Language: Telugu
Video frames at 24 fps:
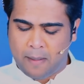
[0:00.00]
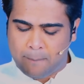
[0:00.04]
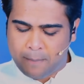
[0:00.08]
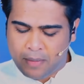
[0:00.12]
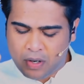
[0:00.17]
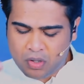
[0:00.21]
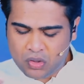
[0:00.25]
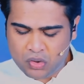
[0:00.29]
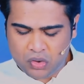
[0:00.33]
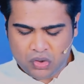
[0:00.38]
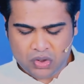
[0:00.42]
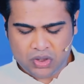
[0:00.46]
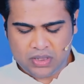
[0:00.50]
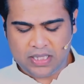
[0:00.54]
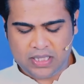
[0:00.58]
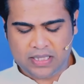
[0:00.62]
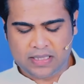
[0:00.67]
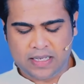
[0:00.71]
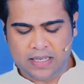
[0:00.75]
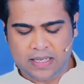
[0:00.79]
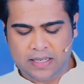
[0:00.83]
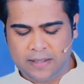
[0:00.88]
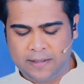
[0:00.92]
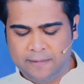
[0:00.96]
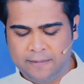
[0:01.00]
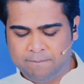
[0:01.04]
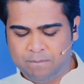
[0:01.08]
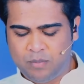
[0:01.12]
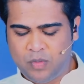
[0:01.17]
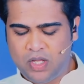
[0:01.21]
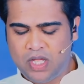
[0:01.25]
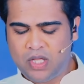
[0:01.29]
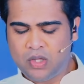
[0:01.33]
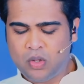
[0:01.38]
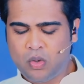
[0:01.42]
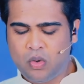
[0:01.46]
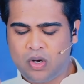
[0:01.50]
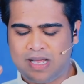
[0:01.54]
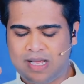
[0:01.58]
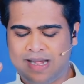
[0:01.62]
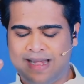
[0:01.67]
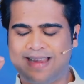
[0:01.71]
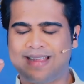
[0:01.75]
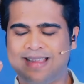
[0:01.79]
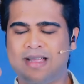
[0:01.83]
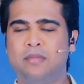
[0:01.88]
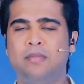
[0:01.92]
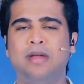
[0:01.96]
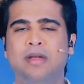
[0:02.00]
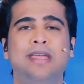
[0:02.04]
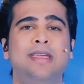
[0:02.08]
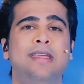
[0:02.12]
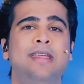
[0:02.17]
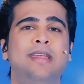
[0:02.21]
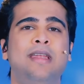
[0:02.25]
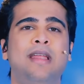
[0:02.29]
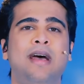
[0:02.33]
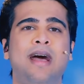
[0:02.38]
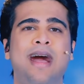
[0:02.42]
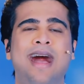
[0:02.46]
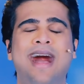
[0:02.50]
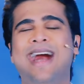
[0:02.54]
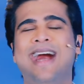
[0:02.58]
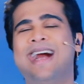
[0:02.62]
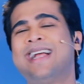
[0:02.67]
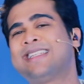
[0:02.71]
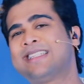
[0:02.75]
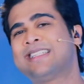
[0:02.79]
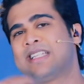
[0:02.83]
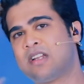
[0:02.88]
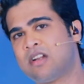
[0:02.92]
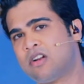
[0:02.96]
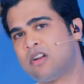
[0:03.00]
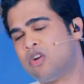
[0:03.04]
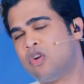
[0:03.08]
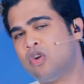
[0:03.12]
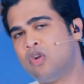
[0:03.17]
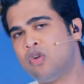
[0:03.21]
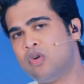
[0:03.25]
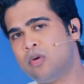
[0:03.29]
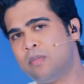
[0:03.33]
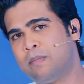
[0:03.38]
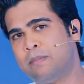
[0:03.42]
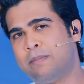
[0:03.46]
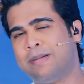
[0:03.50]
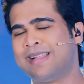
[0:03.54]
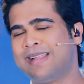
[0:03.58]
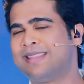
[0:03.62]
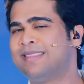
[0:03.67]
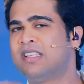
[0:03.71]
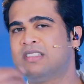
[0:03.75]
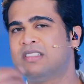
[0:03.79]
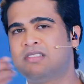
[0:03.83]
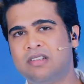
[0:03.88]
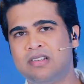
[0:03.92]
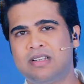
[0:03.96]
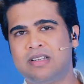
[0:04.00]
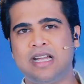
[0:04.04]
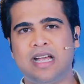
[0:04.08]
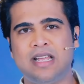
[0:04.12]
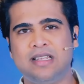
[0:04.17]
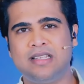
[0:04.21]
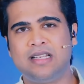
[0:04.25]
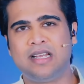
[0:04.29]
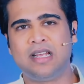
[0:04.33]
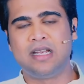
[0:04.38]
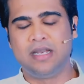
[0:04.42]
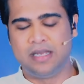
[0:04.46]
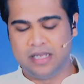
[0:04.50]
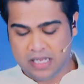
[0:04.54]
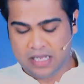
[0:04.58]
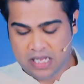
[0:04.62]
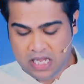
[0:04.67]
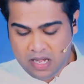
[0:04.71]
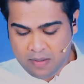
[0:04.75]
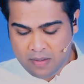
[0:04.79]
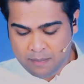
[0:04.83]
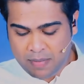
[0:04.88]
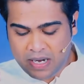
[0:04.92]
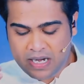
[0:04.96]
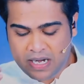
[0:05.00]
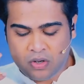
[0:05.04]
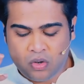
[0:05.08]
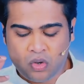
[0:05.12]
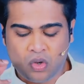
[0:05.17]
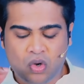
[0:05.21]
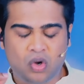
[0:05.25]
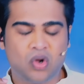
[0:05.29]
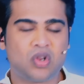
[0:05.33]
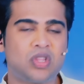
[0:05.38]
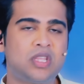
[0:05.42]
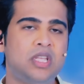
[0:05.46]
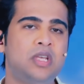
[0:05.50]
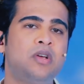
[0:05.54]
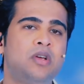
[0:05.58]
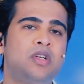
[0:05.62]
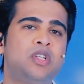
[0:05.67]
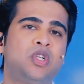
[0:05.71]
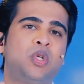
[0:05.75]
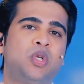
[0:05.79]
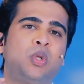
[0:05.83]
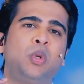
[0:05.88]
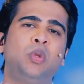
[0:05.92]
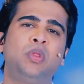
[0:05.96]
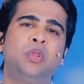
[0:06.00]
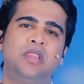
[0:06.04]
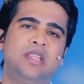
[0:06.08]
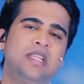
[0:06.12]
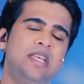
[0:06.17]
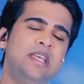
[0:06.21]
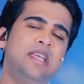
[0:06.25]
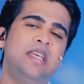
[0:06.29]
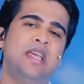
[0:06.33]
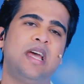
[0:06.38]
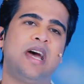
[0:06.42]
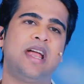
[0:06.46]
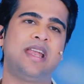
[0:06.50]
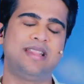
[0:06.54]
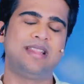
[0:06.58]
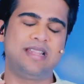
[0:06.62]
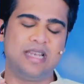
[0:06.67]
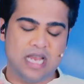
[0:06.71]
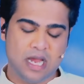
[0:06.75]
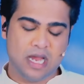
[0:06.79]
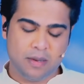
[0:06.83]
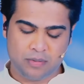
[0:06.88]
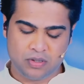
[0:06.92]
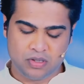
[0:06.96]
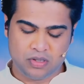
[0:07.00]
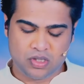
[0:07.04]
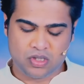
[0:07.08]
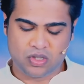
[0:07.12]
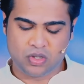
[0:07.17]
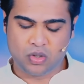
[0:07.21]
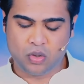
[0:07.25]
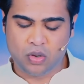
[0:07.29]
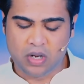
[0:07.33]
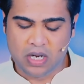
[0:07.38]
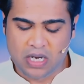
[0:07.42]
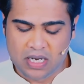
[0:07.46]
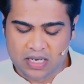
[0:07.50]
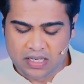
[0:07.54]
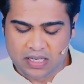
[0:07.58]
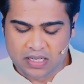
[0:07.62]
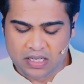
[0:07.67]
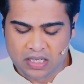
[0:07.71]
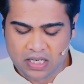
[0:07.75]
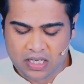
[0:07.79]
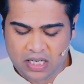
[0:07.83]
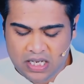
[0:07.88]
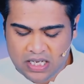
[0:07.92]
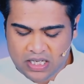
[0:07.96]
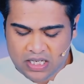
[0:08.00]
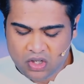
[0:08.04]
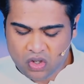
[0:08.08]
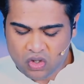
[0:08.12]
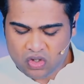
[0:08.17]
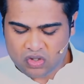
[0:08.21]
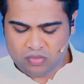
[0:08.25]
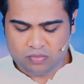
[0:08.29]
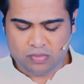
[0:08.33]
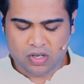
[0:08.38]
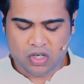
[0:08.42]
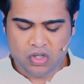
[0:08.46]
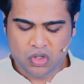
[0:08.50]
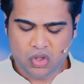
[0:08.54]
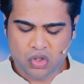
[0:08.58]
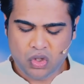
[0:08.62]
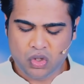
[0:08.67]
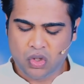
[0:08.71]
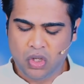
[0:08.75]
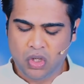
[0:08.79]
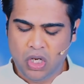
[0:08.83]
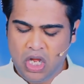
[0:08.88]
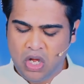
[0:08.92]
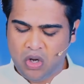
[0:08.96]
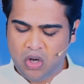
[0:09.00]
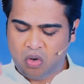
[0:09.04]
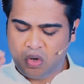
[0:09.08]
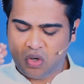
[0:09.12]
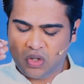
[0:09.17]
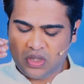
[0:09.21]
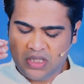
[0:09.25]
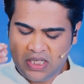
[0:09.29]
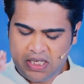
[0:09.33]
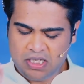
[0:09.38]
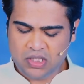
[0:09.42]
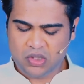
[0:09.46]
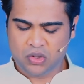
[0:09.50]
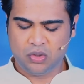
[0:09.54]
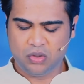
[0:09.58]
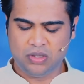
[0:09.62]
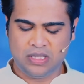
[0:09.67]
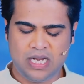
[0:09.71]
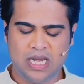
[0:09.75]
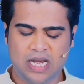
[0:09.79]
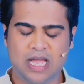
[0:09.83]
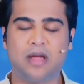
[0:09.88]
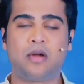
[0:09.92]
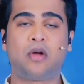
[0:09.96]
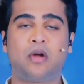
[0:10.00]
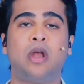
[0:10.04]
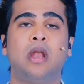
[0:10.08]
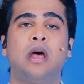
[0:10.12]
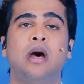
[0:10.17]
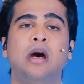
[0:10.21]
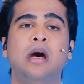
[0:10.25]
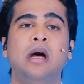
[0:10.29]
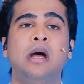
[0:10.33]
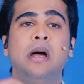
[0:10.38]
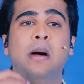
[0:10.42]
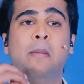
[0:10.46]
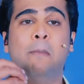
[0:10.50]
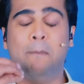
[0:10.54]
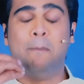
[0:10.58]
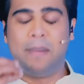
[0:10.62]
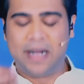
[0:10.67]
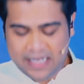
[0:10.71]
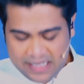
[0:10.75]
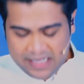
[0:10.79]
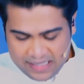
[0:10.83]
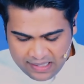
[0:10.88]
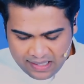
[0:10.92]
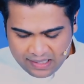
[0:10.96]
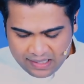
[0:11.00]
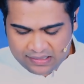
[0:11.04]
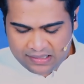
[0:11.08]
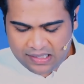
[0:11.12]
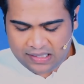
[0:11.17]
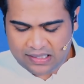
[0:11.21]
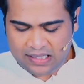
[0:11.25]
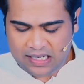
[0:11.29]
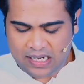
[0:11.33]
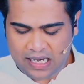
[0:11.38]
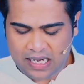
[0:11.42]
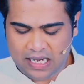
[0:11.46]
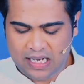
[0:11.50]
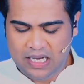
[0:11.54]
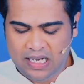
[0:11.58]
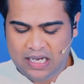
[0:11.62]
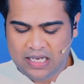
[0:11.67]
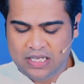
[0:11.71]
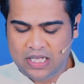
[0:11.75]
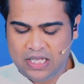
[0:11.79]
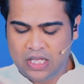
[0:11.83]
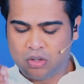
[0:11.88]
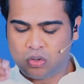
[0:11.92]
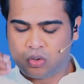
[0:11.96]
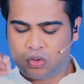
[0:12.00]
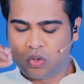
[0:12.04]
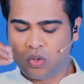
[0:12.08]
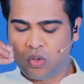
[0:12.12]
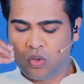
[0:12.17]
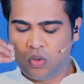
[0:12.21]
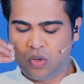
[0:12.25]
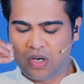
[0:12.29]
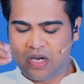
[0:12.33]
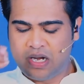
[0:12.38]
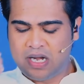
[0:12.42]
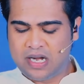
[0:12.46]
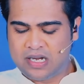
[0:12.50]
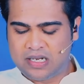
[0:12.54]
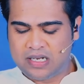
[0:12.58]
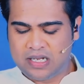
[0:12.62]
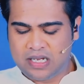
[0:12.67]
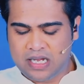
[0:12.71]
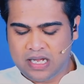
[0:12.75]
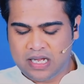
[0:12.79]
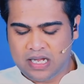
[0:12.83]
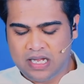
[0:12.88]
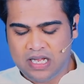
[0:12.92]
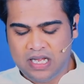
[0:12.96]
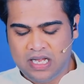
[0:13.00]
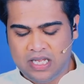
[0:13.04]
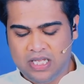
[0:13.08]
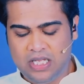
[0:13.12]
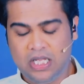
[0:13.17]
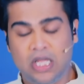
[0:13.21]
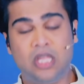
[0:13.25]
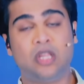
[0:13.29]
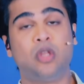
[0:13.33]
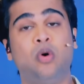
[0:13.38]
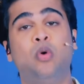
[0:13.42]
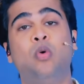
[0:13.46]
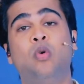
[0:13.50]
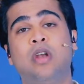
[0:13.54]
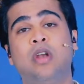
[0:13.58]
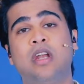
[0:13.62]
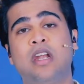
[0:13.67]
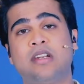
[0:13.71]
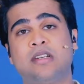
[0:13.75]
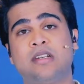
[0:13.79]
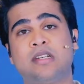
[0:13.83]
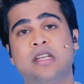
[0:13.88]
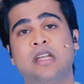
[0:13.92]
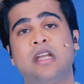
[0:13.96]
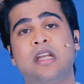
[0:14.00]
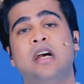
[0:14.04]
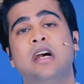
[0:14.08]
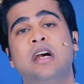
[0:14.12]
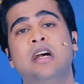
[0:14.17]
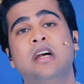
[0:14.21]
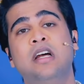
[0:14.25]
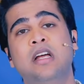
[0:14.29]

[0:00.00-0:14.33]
పరిశుద్ధత ఏదో ఒక రకమైన ఆచరణలో పద్ధతులు కాదు కానీ మన హృదయ శుద్ధి అనేది జ్ఞాపకం చేసుకోవాలండి ఈరోజు మనుషుడు హృదయ శుద్ధి లేకుండా బహిరంగంగా ఎంతో ఉన్నట్టుగా ఏదో ఉన్నట్టుగా